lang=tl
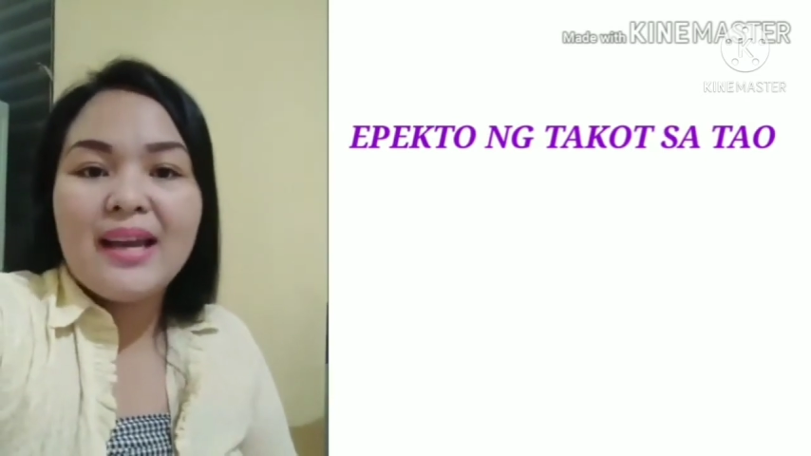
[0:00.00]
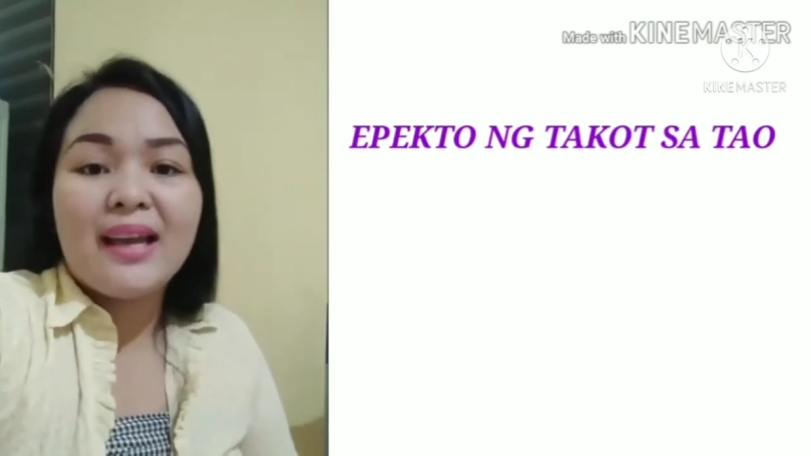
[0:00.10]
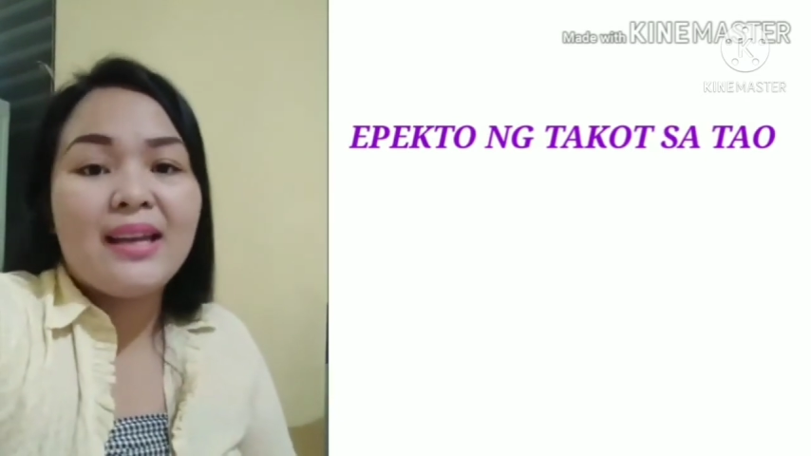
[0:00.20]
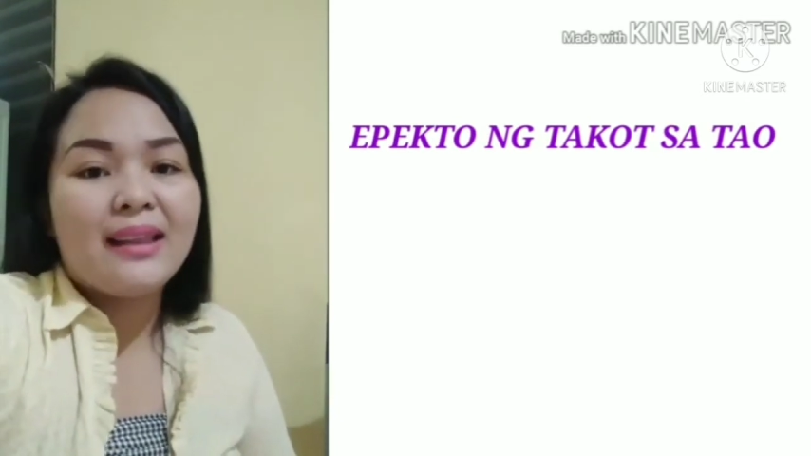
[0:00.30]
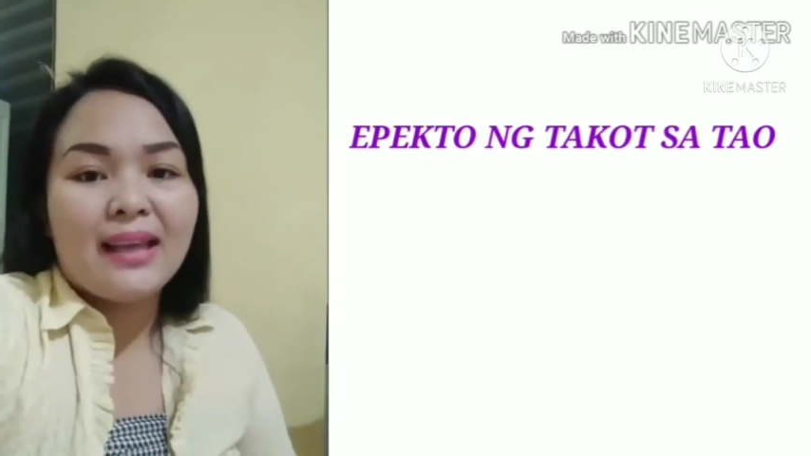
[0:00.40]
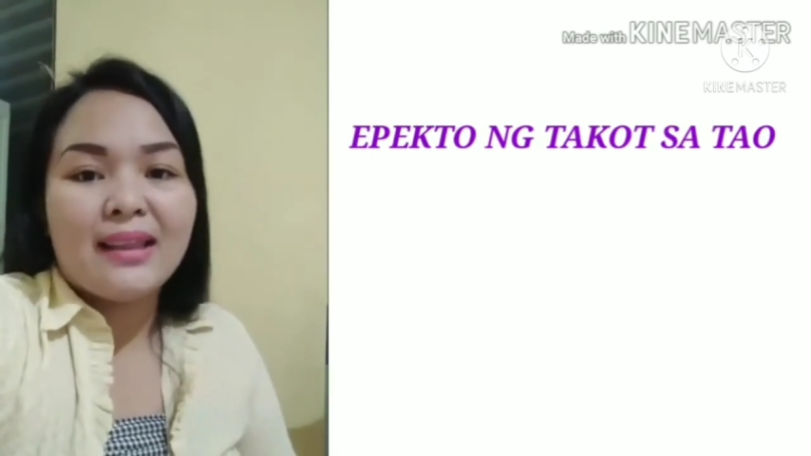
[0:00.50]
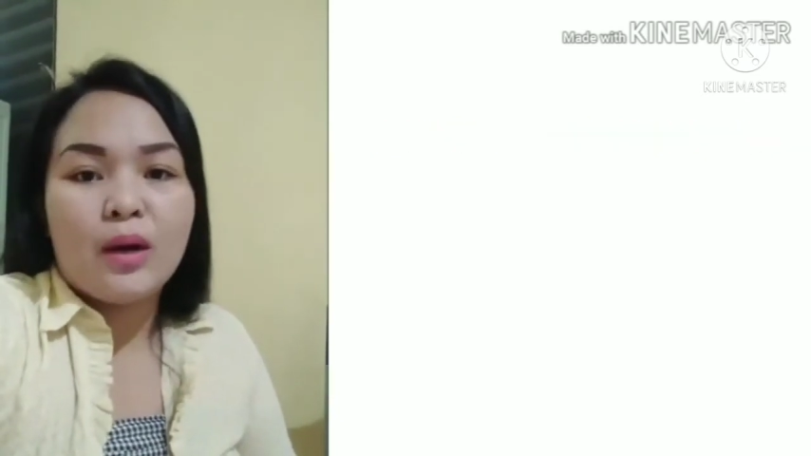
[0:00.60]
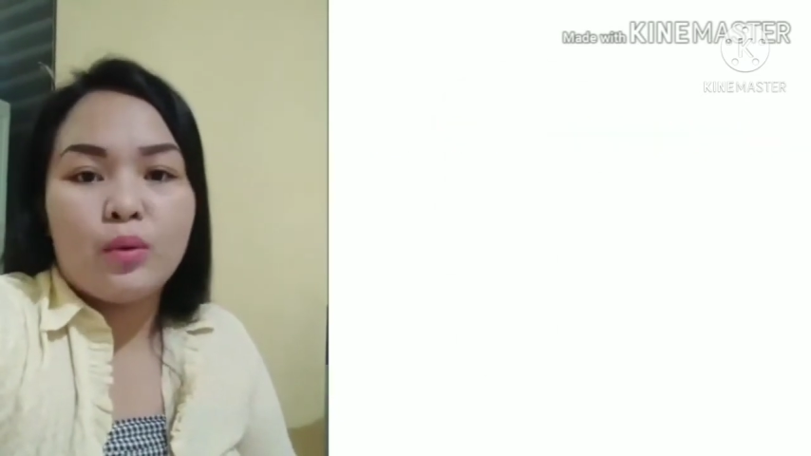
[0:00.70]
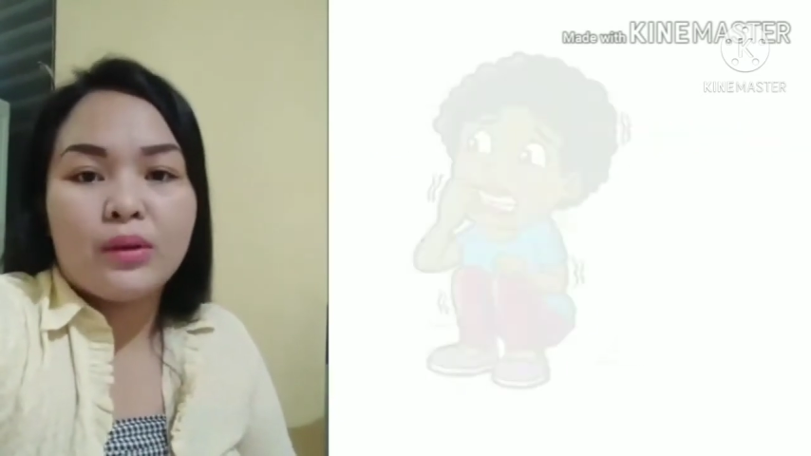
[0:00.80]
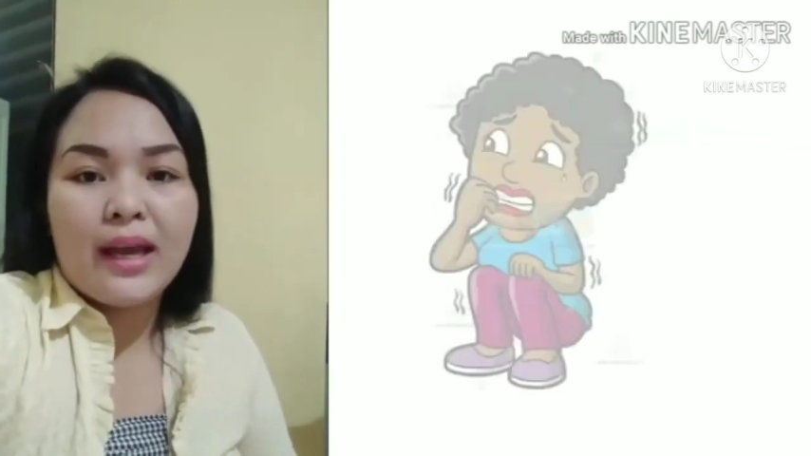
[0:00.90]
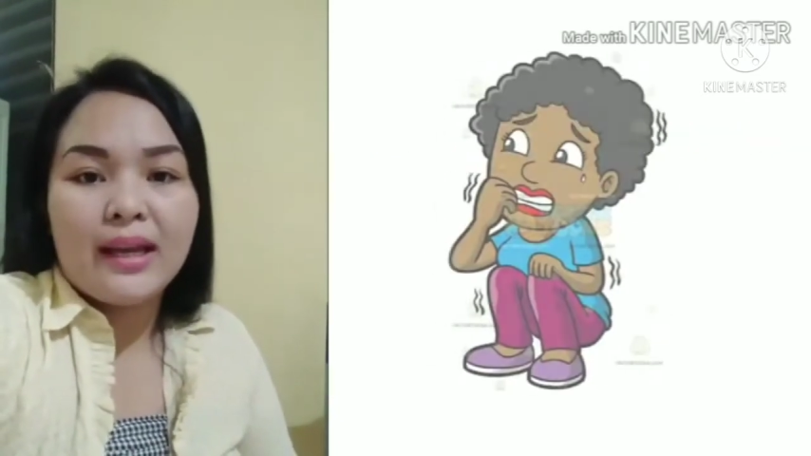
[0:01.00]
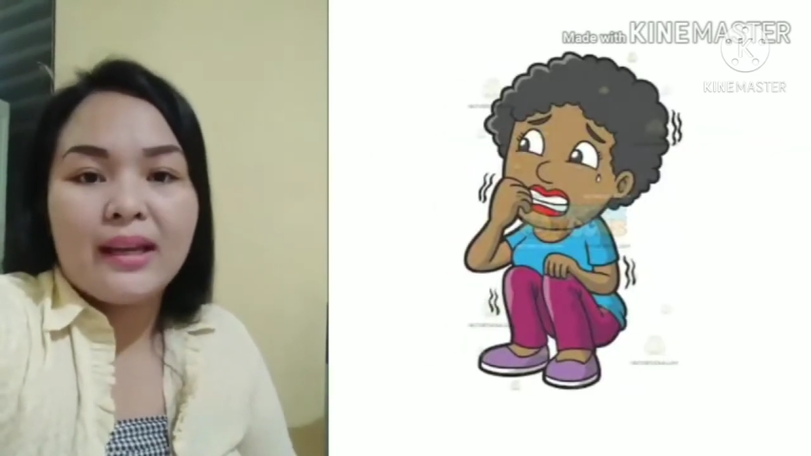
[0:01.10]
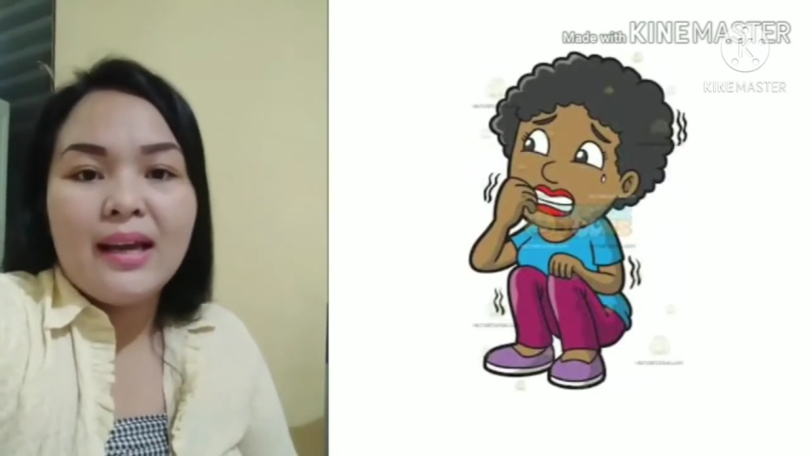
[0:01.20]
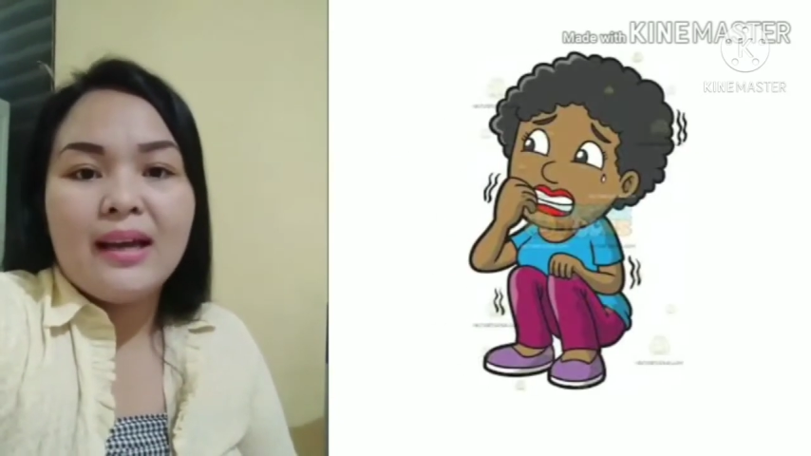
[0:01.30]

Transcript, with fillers: na kinatatakutan.